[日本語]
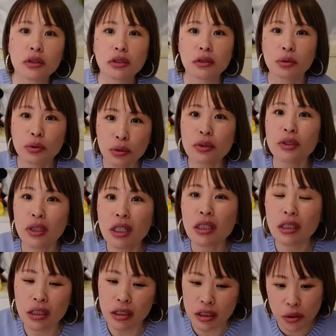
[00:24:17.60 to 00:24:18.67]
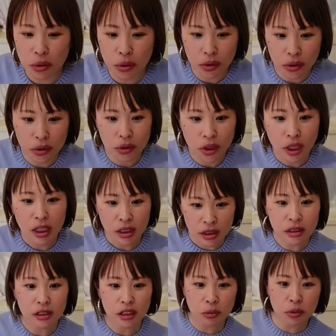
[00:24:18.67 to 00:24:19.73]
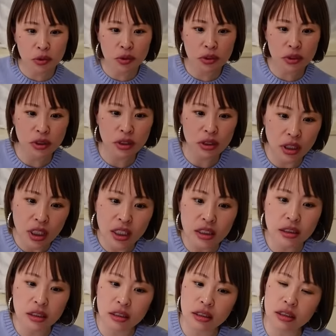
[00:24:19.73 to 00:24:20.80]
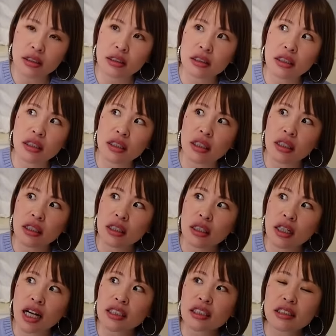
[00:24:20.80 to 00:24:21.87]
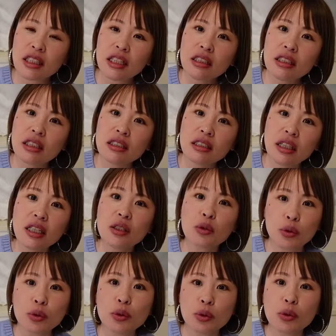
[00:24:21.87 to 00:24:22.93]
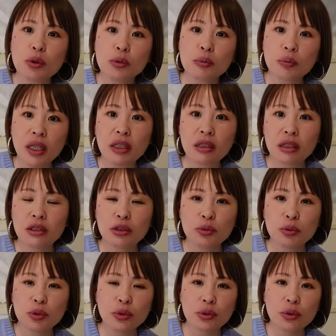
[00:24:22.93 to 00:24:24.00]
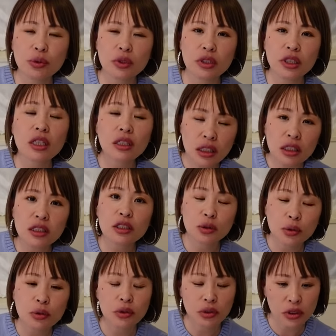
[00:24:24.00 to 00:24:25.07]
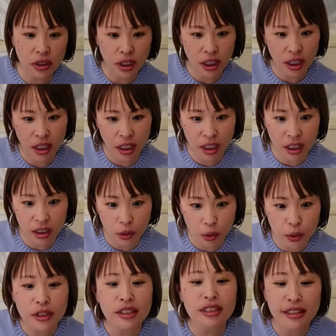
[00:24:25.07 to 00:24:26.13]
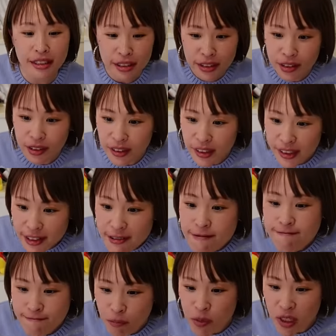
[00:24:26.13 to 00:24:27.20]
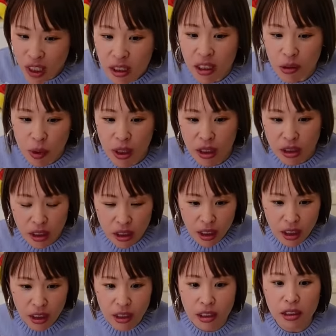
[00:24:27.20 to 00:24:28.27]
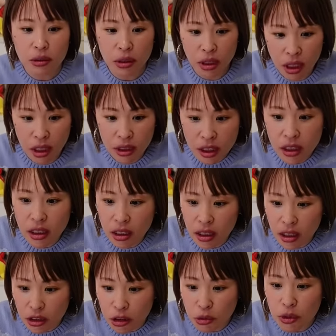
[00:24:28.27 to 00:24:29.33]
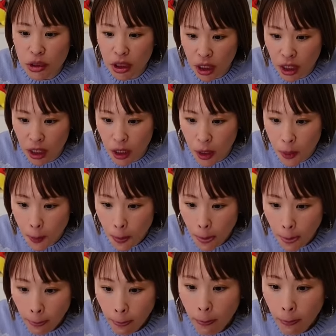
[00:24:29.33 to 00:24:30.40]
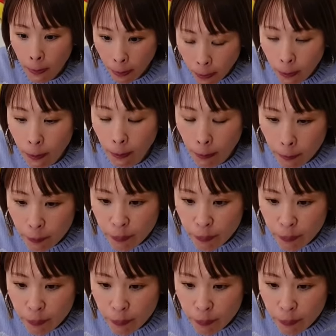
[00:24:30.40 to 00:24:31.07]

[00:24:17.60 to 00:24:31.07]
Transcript: 本当に丁寧にチョイス、自分がなんか扱っていたい言葉っていうものを丁寧にチョイスしてあげてほしいです。うん。絶対皆さんならできるから。絶対大丈夫だから。うん。